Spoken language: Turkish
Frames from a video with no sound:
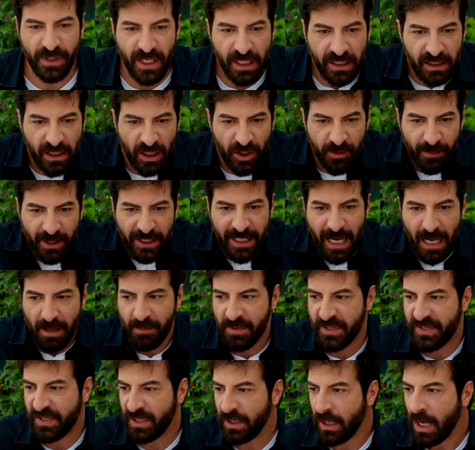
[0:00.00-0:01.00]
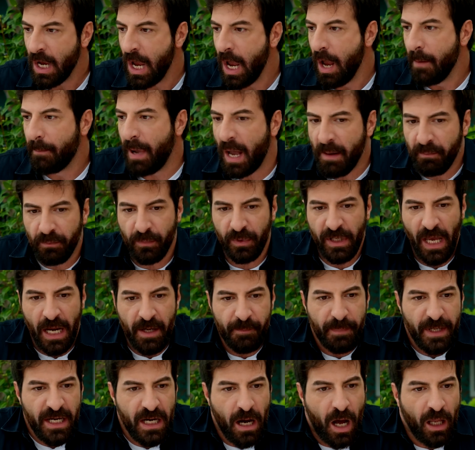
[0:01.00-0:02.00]
bırak yanıma gelmesini. Ben
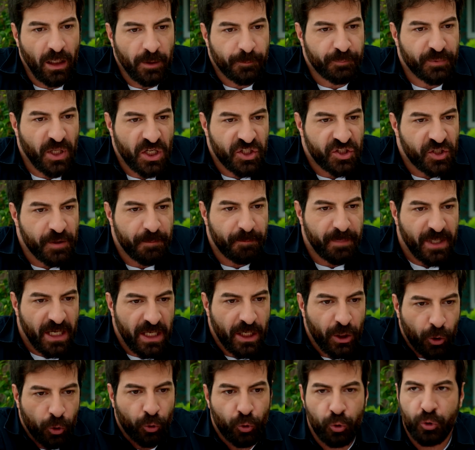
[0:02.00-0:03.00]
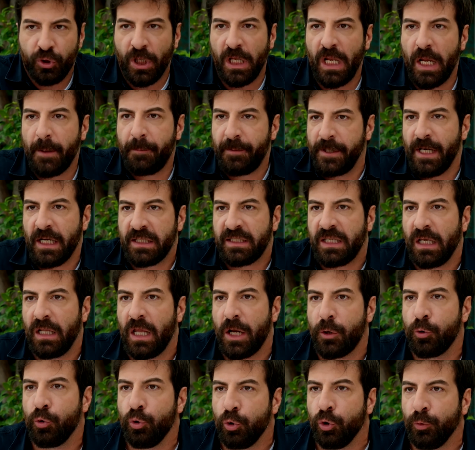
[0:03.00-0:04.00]
yani beni alıp taşıyıp bir yere götürseler,
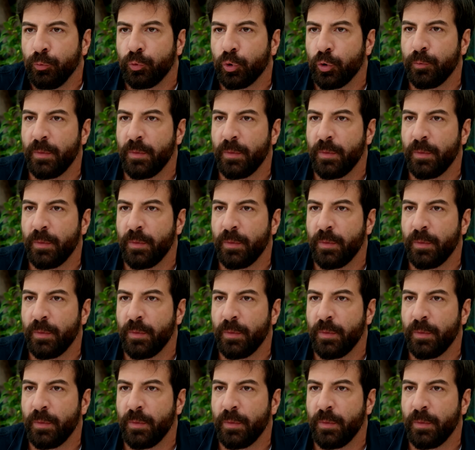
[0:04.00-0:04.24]
bıraksalar ruhum